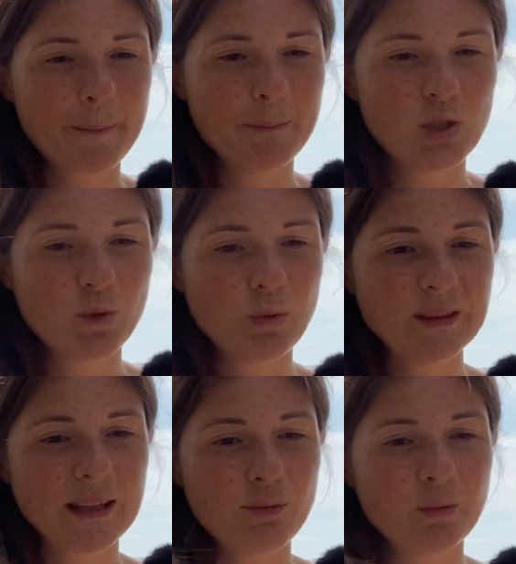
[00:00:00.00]
Mais je peux
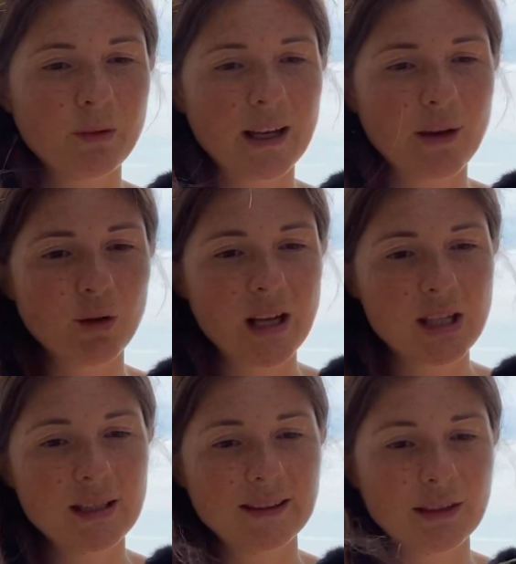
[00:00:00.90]
simplement la
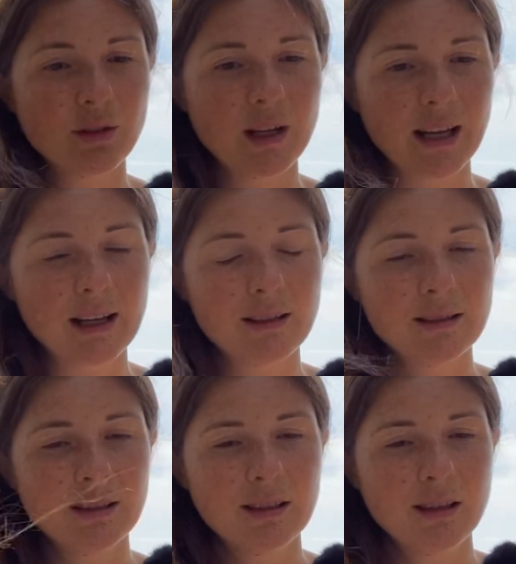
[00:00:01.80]
relâcher, cette colère-là,
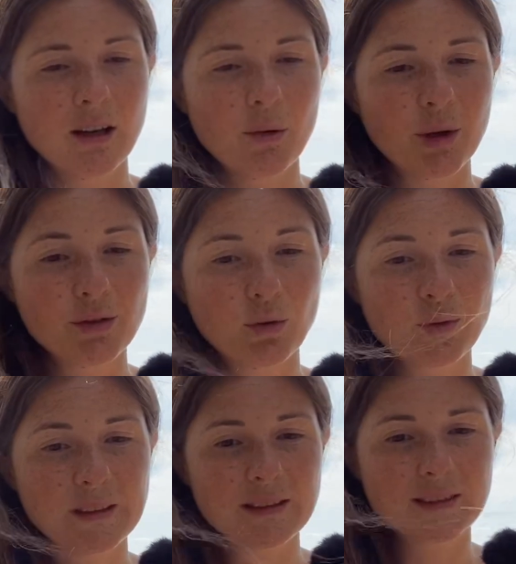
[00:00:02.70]
en prendre
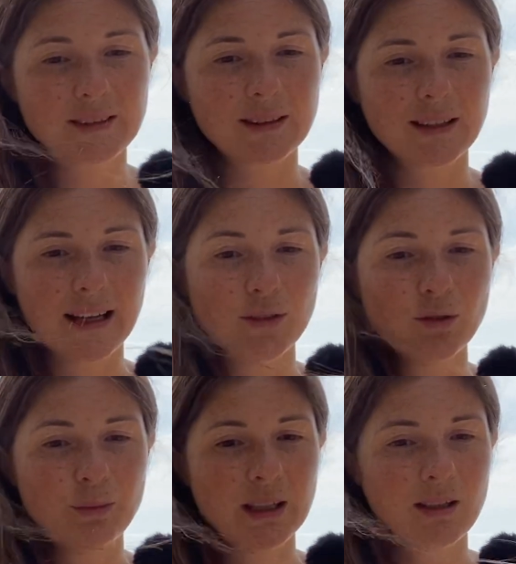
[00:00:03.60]
conscience, la
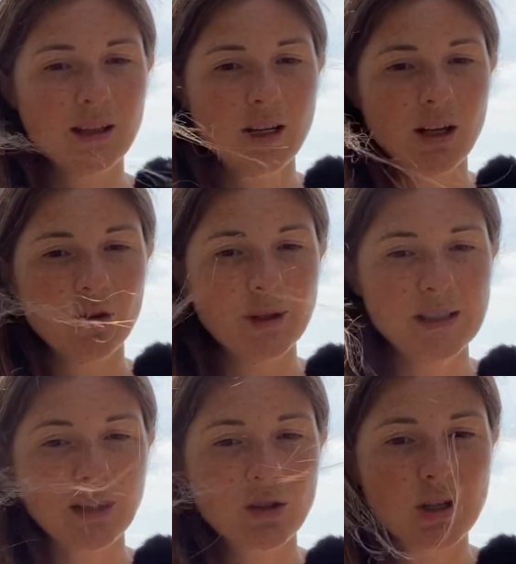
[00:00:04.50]
nommer, lui
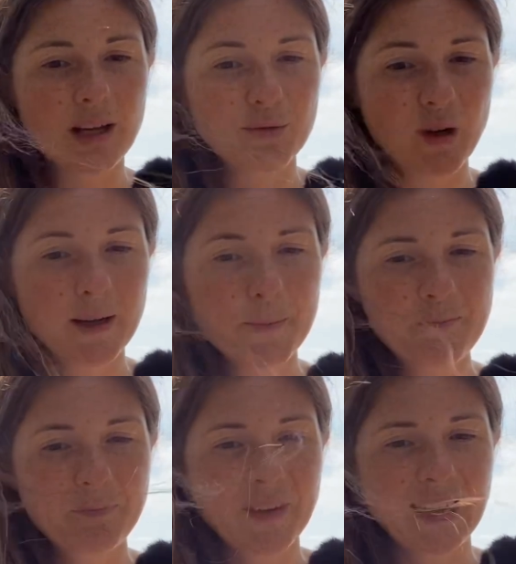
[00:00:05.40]
dire que je la vois,
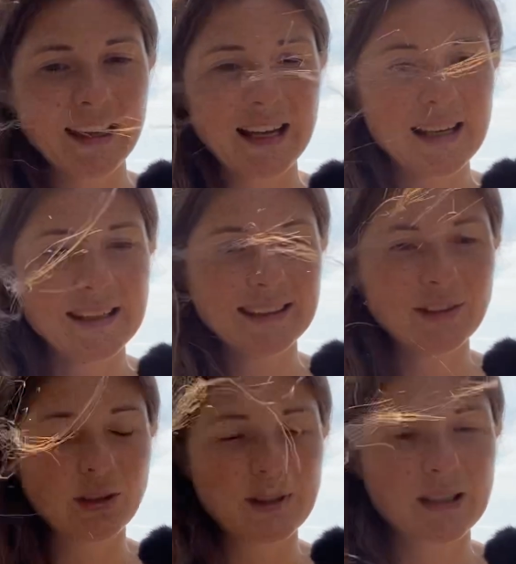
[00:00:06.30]
et la laisser
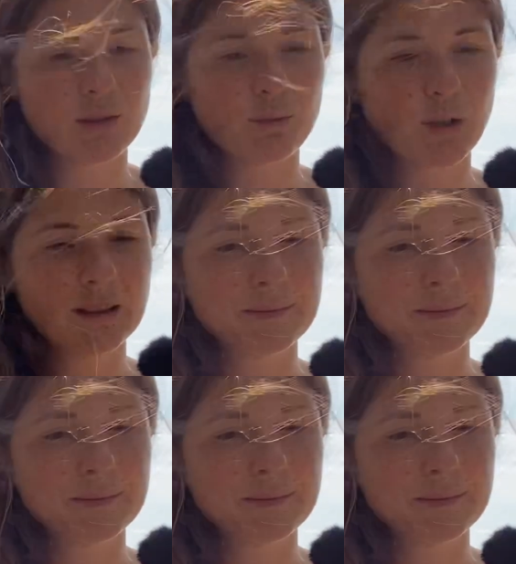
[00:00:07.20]
sortir de moi.